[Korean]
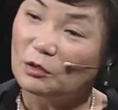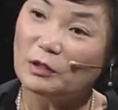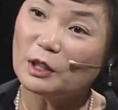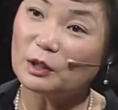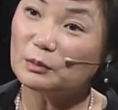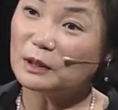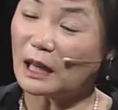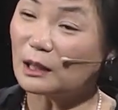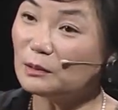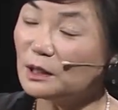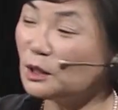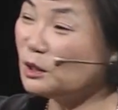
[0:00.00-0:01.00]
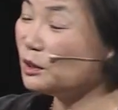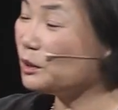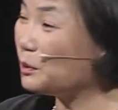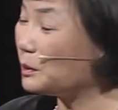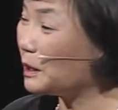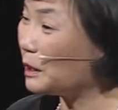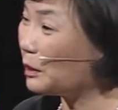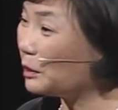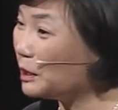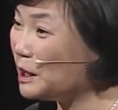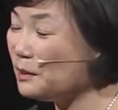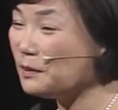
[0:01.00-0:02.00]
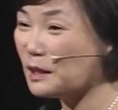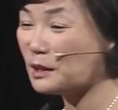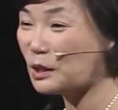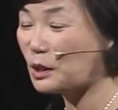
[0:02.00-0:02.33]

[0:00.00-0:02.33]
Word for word: 왜 여러분 가끔씩 이런 거 보잖아요. 티비에서